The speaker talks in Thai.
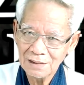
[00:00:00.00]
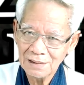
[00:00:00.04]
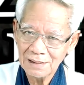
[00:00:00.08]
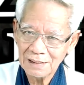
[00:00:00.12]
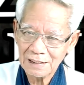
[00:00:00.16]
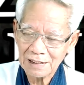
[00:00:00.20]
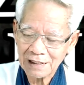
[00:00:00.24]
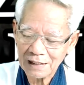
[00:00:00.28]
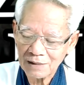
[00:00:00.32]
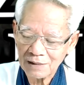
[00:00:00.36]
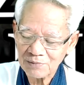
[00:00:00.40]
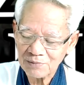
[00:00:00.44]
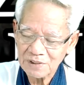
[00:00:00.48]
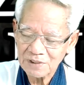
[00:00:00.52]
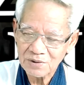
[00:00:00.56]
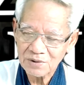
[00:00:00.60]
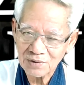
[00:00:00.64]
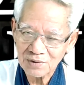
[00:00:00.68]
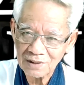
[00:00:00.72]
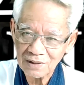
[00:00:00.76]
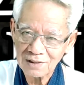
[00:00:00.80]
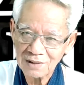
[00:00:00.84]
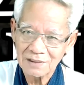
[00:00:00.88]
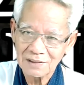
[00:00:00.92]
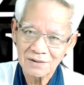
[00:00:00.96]
ไอ้คำเดียว
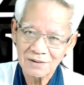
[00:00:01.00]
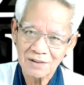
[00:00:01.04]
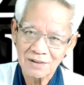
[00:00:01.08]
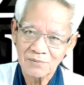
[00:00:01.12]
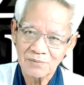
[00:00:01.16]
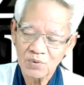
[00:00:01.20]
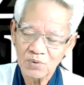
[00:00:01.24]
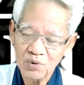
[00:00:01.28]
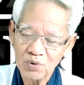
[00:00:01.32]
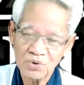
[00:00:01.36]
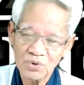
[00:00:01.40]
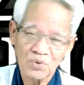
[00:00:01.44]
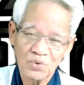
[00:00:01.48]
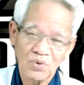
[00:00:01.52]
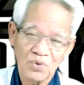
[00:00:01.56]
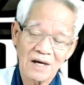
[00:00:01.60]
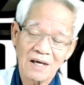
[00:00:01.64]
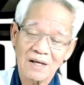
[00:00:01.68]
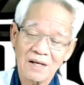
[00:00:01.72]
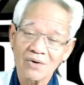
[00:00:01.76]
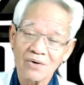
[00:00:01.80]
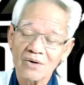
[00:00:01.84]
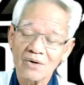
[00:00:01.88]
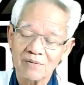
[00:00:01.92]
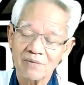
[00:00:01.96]
เรื่องเดียวเนี่ยพูดอยู่หลาย
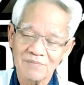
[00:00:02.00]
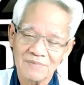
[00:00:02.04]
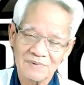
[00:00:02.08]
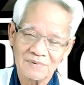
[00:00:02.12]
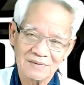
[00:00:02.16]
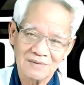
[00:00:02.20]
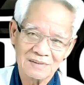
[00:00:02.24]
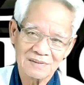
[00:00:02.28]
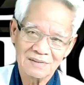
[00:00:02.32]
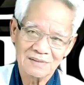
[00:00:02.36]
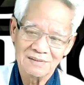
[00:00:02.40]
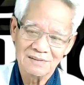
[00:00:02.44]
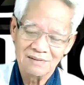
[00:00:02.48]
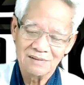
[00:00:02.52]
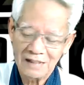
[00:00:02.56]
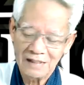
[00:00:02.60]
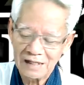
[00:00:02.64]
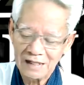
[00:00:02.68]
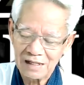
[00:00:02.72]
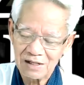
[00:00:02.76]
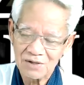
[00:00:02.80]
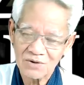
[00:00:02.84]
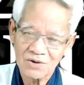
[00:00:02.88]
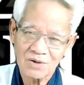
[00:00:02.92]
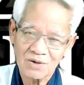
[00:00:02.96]
รอบหลา
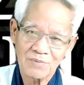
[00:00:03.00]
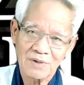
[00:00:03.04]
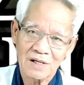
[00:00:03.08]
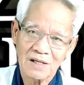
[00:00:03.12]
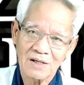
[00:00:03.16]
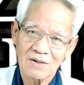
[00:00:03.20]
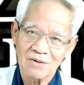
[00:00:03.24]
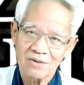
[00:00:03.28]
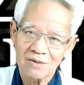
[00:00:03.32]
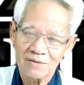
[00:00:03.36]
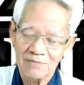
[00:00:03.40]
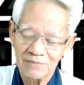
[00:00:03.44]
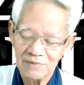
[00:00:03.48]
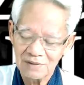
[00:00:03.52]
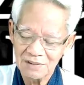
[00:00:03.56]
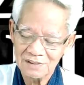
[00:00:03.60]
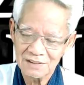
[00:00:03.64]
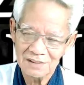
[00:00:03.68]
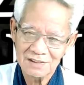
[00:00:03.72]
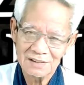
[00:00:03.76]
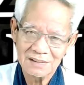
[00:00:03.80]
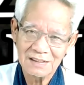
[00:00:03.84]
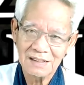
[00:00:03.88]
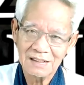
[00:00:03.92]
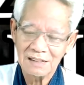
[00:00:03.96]
ยรอบ หลายรอบ
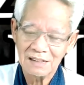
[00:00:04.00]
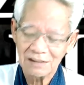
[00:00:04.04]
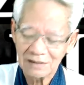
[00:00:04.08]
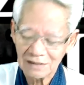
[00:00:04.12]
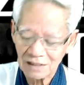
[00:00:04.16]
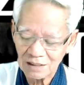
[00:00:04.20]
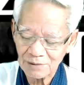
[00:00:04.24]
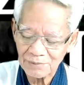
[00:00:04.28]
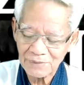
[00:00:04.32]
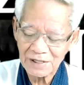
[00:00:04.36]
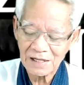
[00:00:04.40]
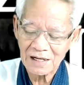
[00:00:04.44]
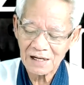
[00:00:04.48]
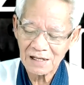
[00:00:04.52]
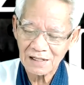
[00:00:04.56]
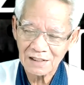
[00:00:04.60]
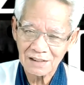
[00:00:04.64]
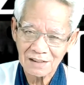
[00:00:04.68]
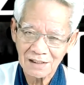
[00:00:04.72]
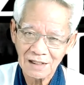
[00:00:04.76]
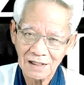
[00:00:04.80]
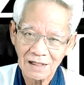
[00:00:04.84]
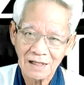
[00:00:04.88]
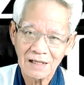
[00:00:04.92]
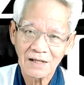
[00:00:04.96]
นี่นะจะลำคาญ
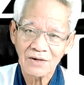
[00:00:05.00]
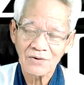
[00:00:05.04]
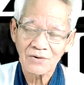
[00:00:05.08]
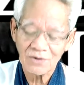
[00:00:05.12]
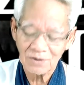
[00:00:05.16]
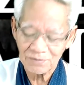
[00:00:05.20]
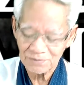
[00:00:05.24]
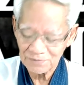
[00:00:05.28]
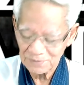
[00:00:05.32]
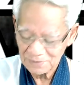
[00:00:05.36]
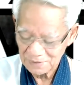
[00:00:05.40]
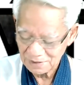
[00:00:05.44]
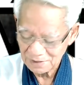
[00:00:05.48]
ได้หลายรอบ